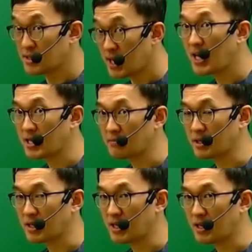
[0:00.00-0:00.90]
책
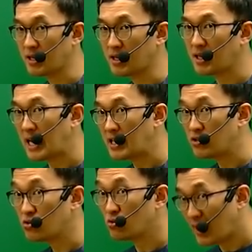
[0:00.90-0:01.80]
아닙니까?
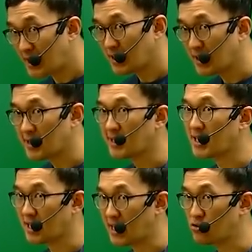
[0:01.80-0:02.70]
간주하는 게
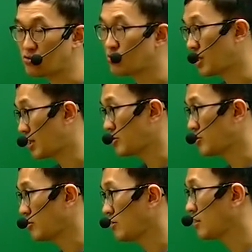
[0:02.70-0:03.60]
아니라 간주되겠죠?